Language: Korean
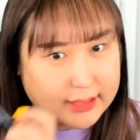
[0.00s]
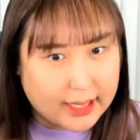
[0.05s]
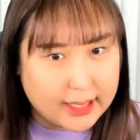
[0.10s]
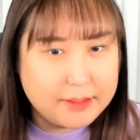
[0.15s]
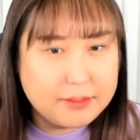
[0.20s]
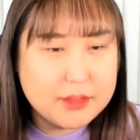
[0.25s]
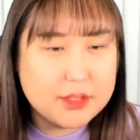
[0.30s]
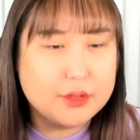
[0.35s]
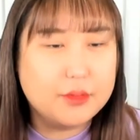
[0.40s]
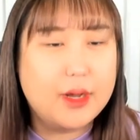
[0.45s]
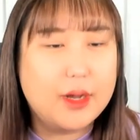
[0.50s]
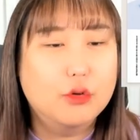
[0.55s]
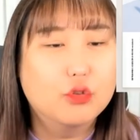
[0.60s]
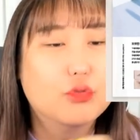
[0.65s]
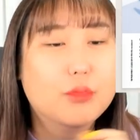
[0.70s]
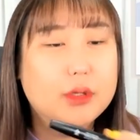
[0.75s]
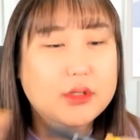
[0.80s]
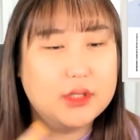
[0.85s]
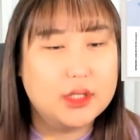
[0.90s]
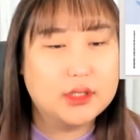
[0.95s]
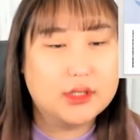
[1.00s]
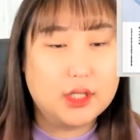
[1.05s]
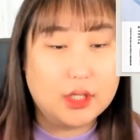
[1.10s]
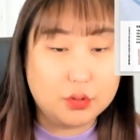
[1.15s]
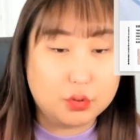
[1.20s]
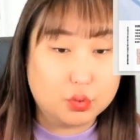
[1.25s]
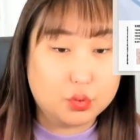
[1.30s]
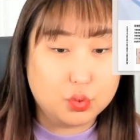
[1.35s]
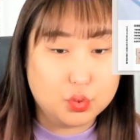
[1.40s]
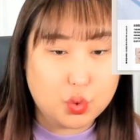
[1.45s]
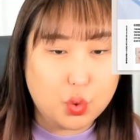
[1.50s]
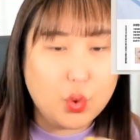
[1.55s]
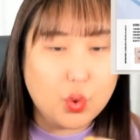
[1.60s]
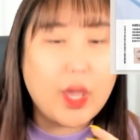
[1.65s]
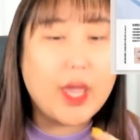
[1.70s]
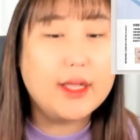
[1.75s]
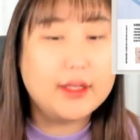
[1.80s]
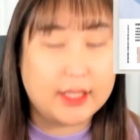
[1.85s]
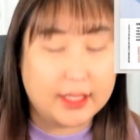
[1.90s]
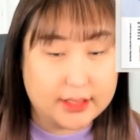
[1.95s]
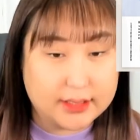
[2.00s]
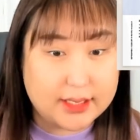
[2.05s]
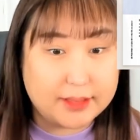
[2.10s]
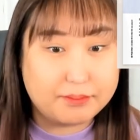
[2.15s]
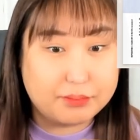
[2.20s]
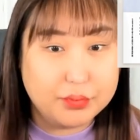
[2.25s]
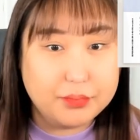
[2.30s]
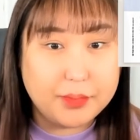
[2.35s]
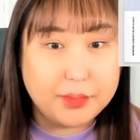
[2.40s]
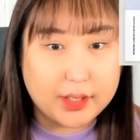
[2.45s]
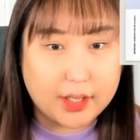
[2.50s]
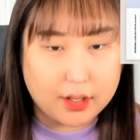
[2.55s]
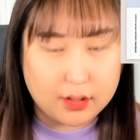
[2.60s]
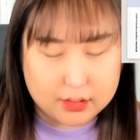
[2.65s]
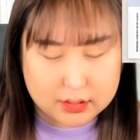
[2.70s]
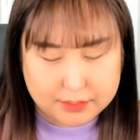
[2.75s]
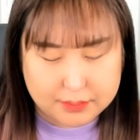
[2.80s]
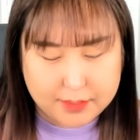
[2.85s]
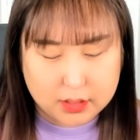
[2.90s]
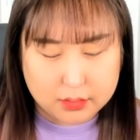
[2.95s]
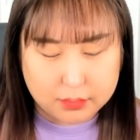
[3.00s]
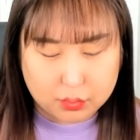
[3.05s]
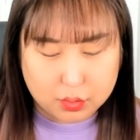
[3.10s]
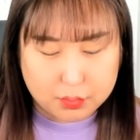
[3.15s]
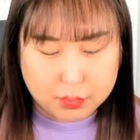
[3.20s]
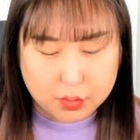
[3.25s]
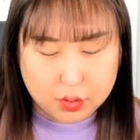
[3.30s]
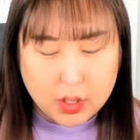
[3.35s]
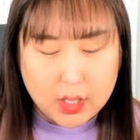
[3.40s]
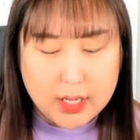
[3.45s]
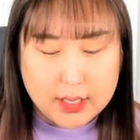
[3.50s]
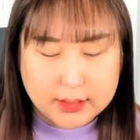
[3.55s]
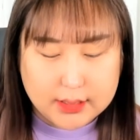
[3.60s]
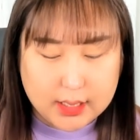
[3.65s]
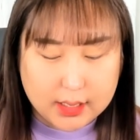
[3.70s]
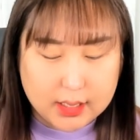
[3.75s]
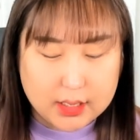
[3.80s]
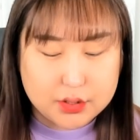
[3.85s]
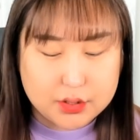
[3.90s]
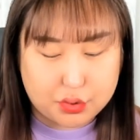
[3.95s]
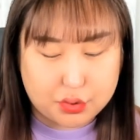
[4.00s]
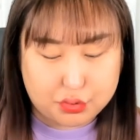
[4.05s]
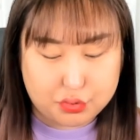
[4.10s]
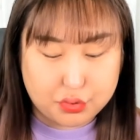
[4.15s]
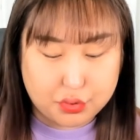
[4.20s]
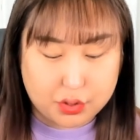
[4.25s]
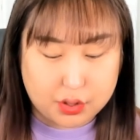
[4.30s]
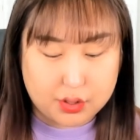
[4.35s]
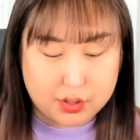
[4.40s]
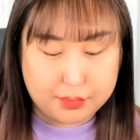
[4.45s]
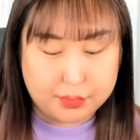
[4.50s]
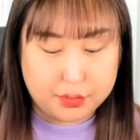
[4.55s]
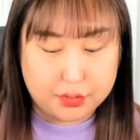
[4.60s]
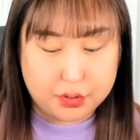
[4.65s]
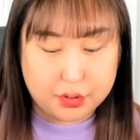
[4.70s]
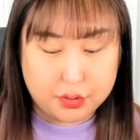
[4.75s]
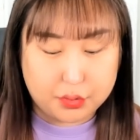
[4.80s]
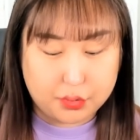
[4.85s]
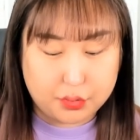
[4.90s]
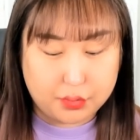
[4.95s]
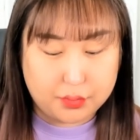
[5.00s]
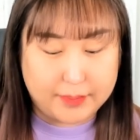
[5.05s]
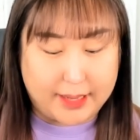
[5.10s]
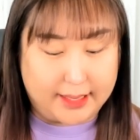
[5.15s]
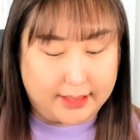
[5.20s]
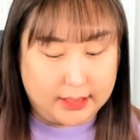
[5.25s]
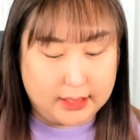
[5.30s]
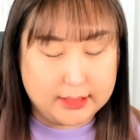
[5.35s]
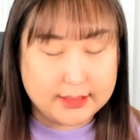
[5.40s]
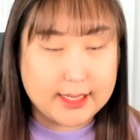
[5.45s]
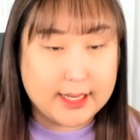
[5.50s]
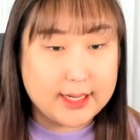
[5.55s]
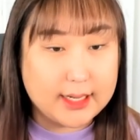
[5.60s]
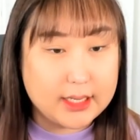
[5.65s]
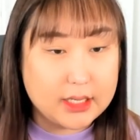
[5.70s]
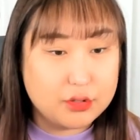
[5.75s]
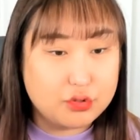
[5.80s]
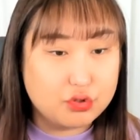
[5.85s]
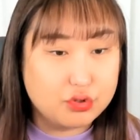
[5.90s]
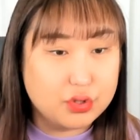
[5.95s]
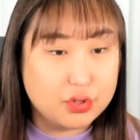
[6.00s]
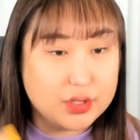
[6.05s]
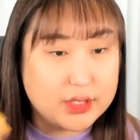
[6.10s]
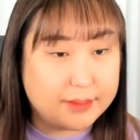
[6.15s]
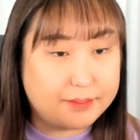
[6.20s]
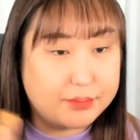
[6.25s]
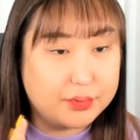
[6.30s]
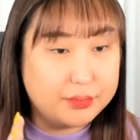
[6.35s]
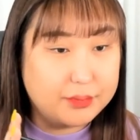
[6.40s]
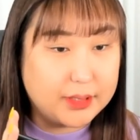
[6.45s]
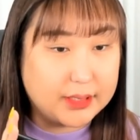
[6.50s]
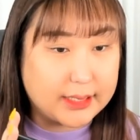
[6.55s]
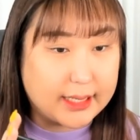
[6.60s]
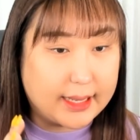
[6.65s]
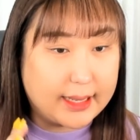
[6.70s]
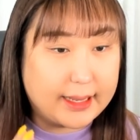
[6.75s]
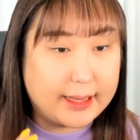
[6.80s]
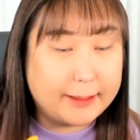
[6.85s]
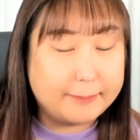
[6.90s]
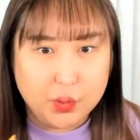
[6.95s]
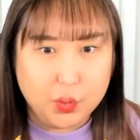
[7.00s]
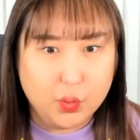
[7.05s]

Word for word: 타임즈와 우먼센스에도 또 소개가 된 제품이래요. 그만큼 또 뭐 세계적으로 여러분들도 많이 사랑해주는 제품이다.